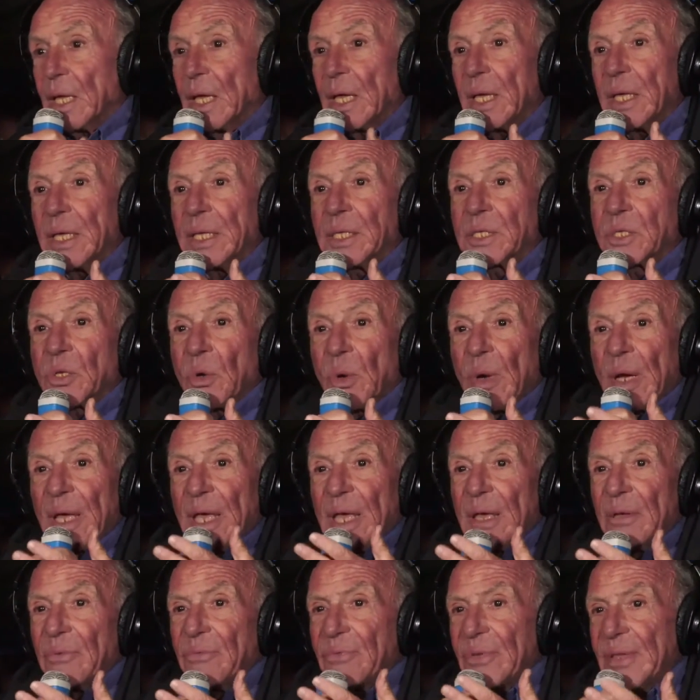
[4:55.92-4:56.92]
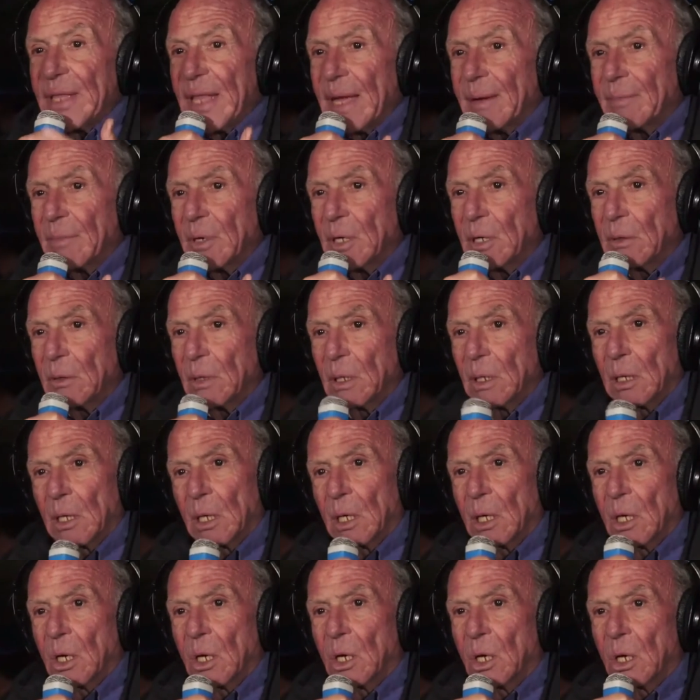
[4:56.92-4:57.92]
ils sont évidemment
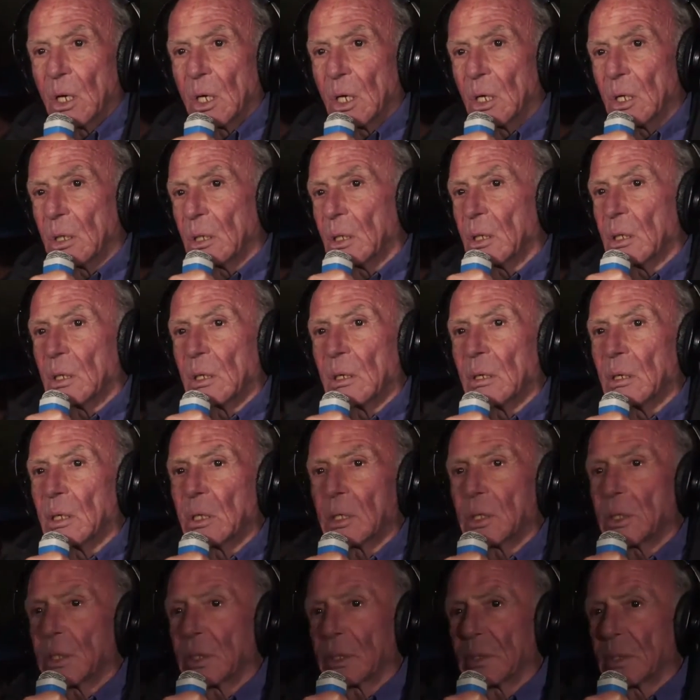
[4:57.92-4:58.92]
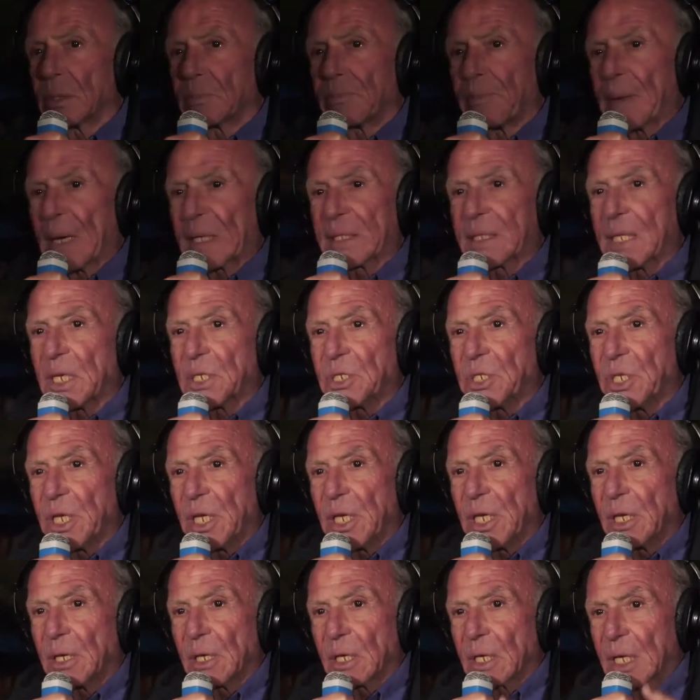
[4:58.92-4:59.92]
euh, euh,
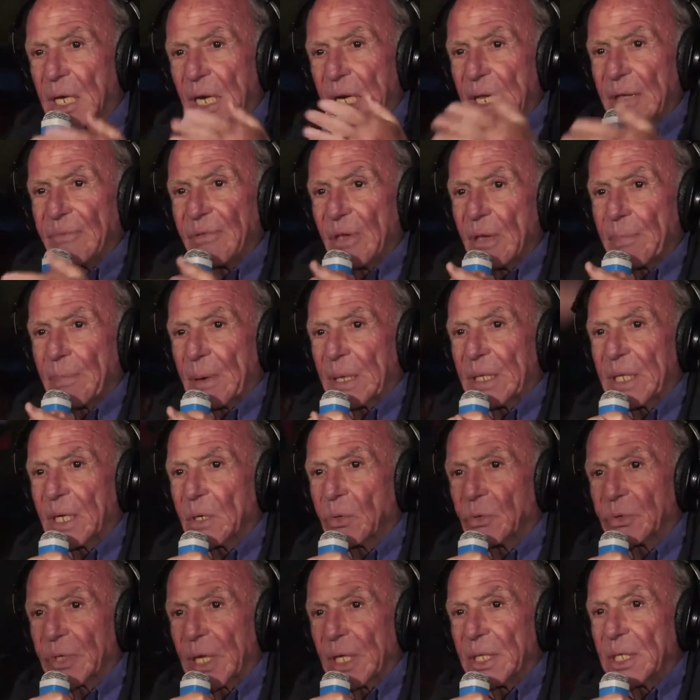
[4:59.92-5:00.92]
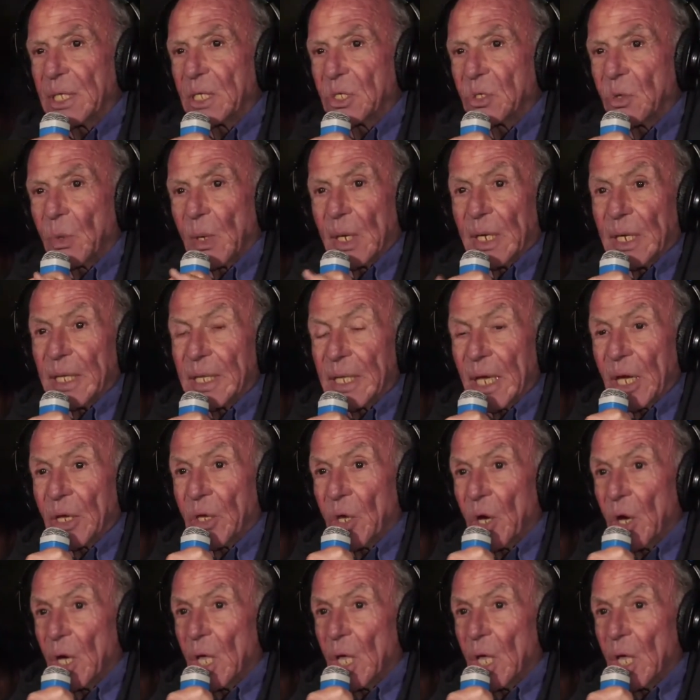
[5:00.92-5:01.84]
partagés, clivés par des contradictions à l'intérieur.